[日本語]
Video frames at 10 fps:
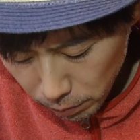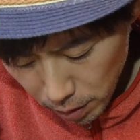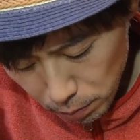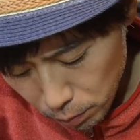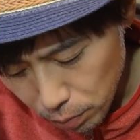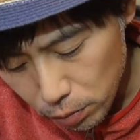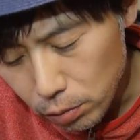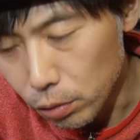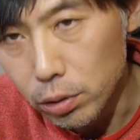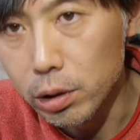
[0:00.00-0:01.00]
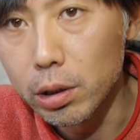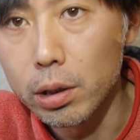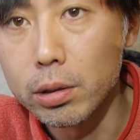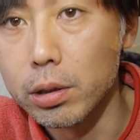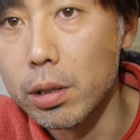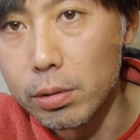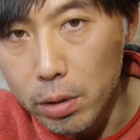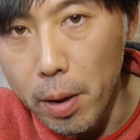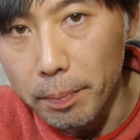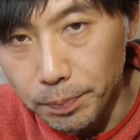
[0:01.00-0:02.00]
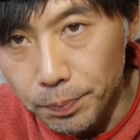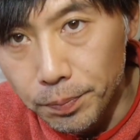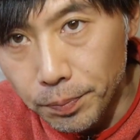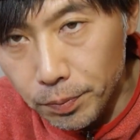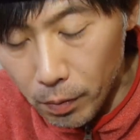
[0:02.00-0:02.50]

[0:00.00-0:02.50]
まあでも僕こっちが好きですねうん